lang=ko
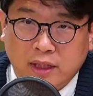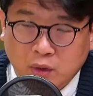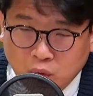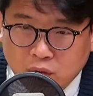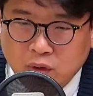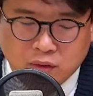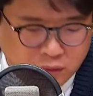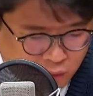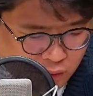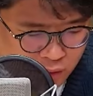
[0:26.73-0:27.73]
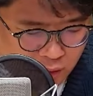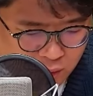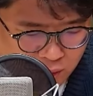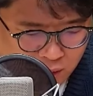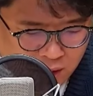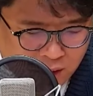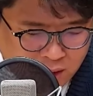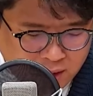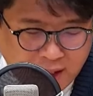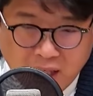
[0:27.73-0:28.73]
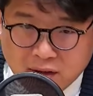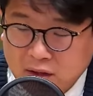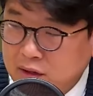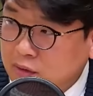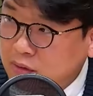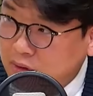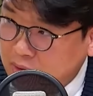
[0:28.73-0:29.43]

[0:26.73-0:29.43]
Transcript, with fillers: 제도적으로도 그렇고 내각제적